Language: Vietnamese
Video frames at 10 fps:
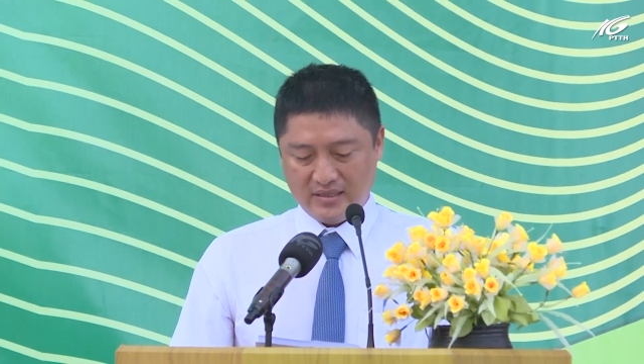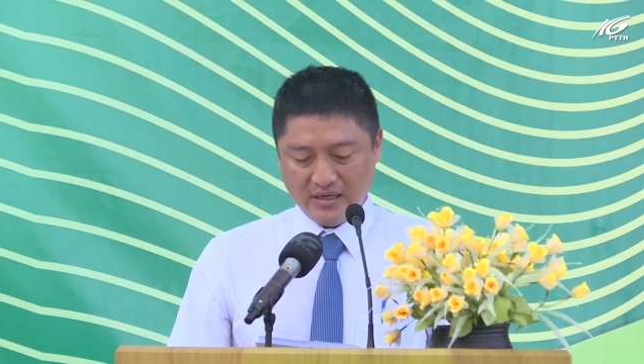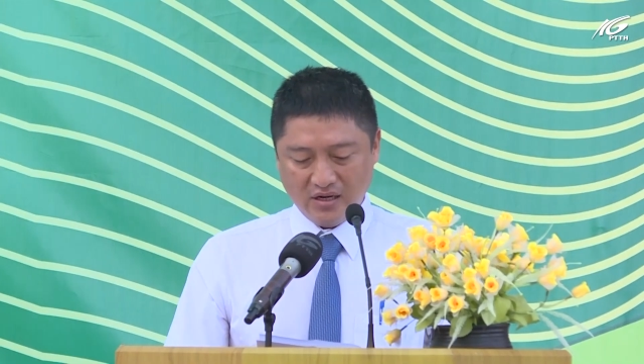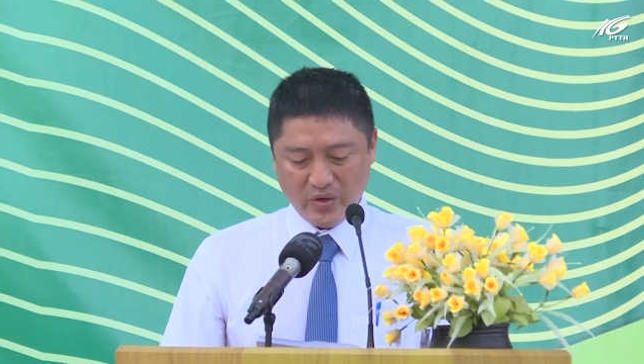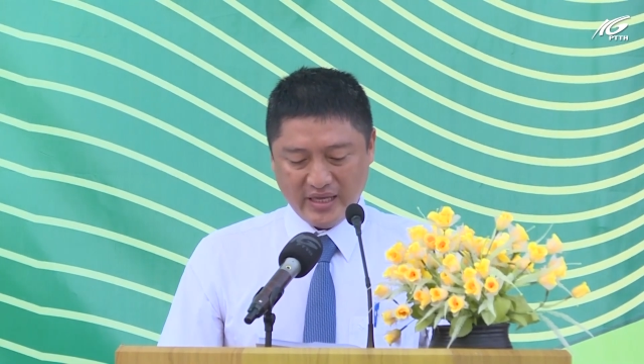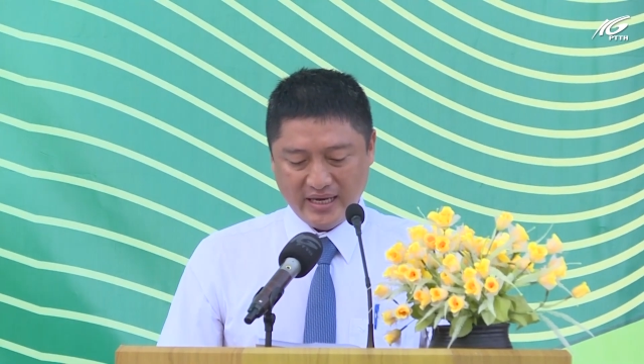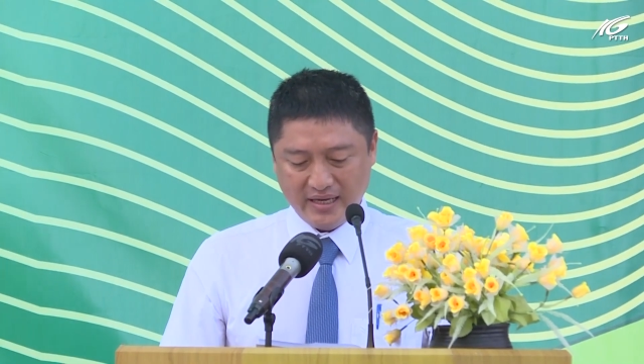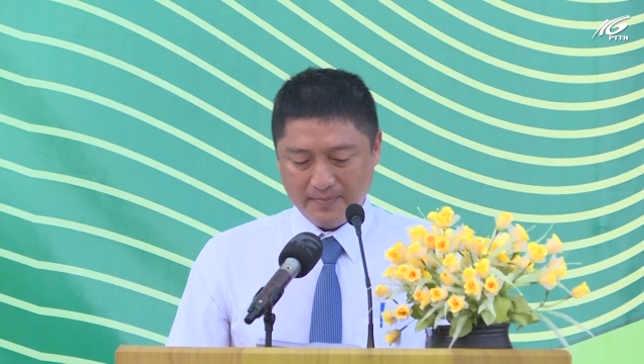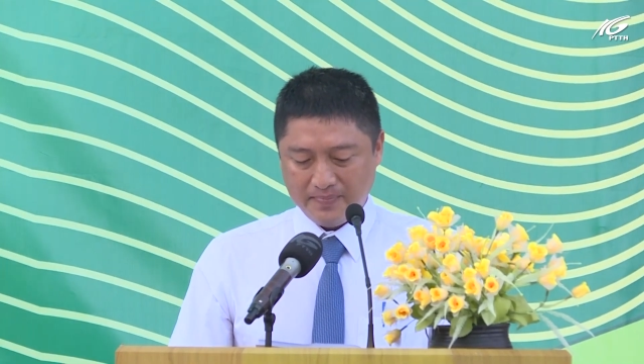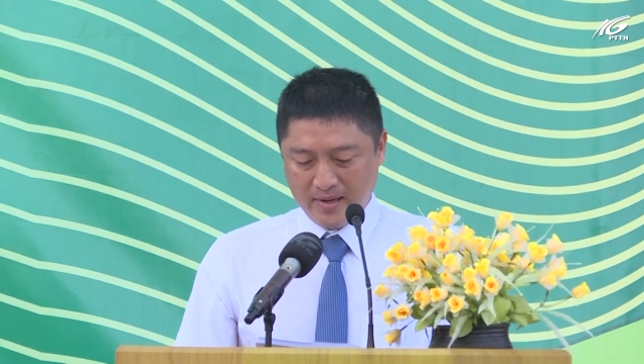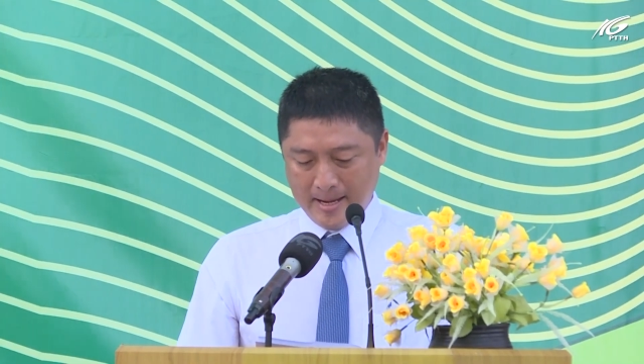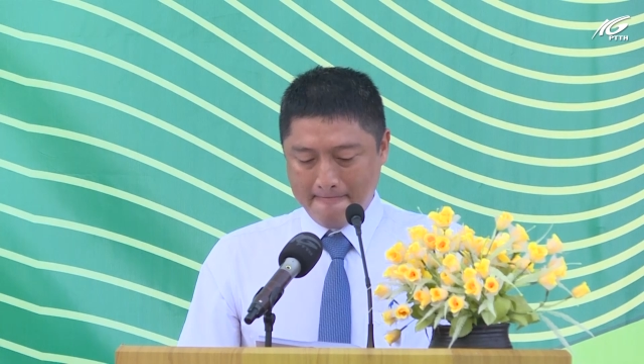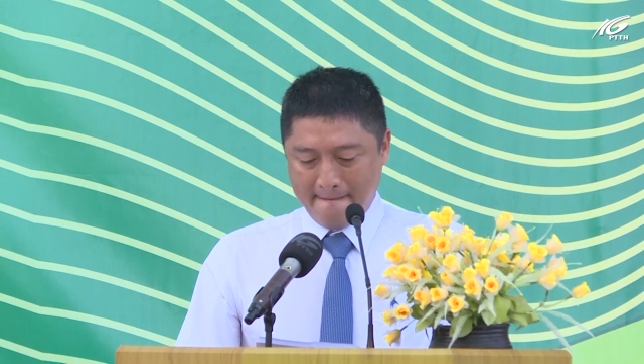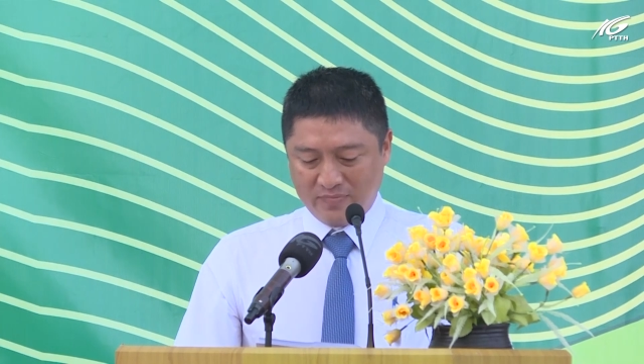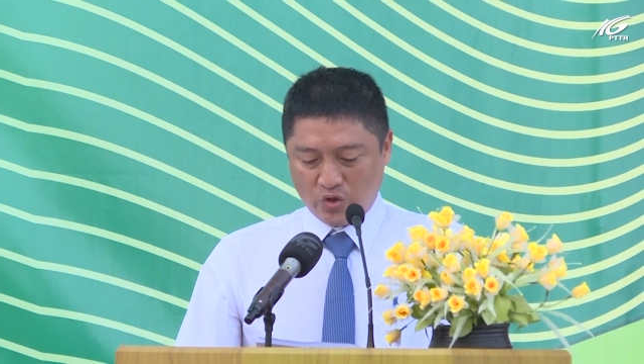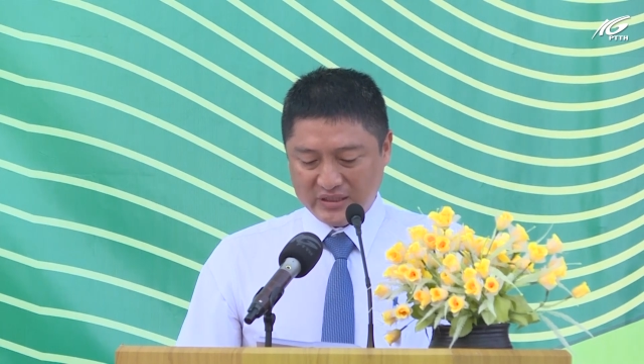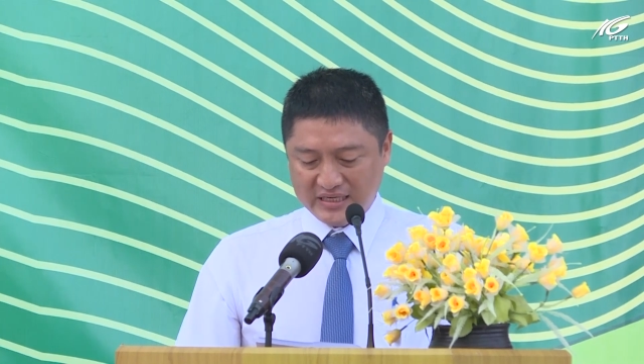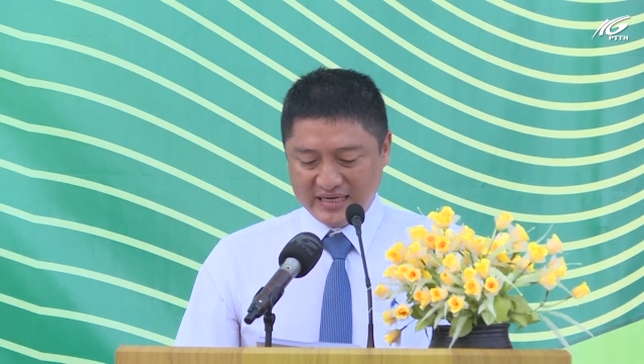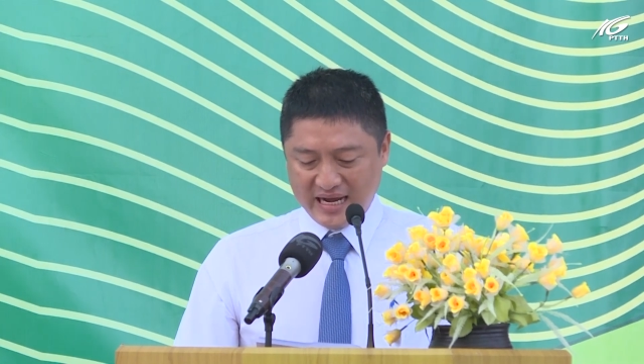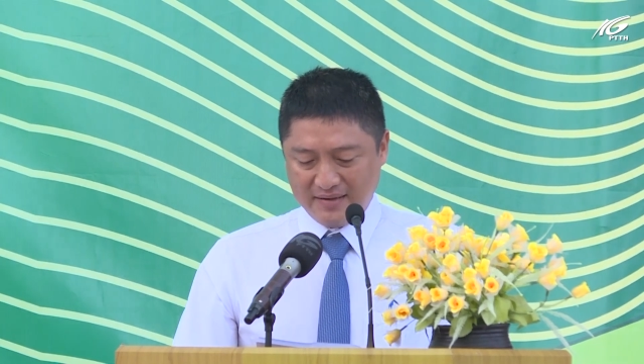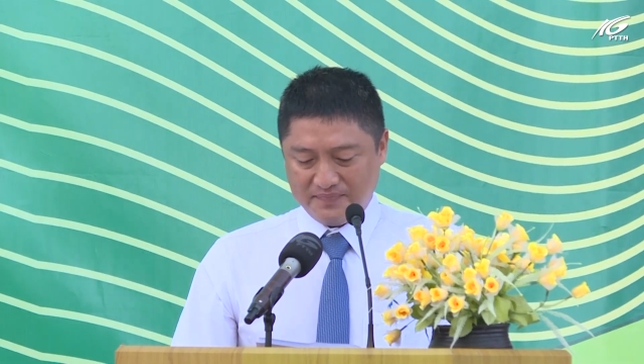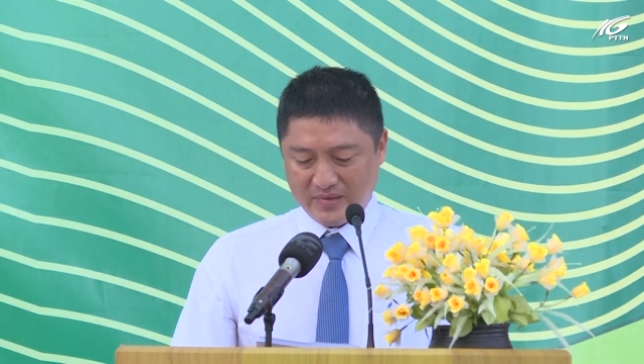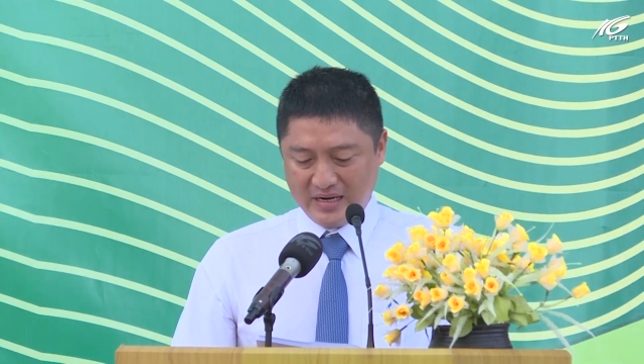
Kính thưa quý vị, tôi tin rằng